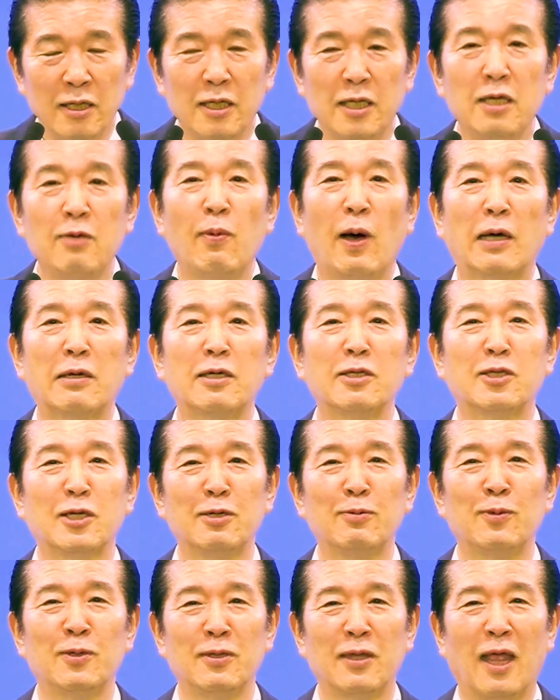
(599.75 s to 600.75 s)
이 말을
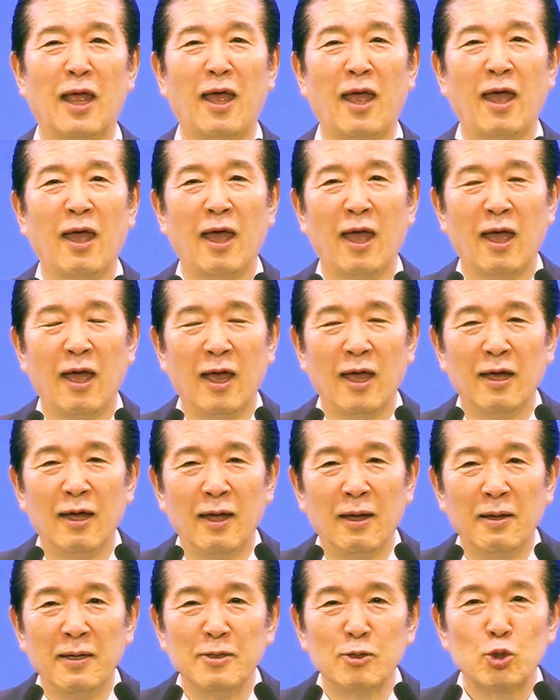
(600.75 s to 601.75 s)
들으면
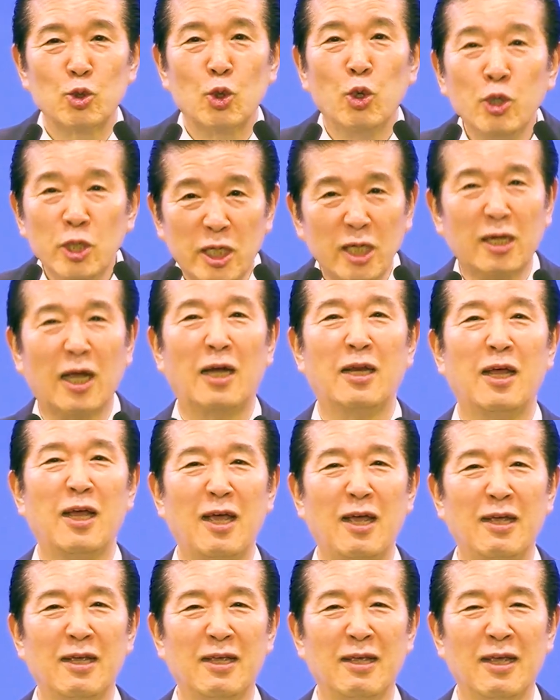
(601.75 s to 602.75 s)

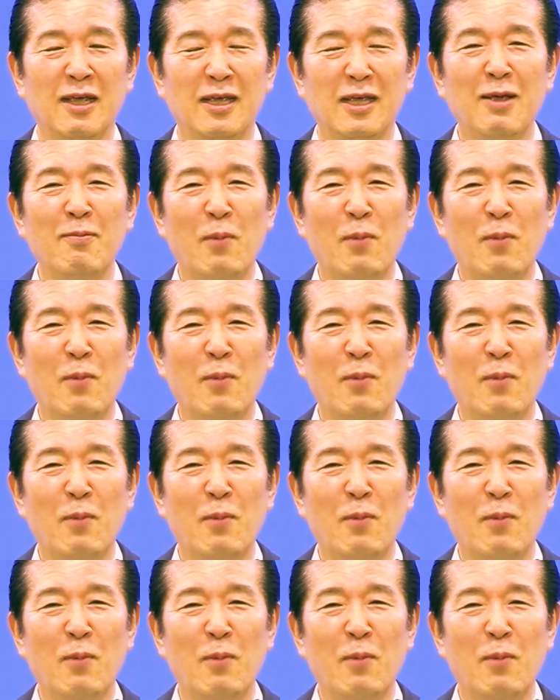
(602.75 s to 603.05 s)
순식간에 이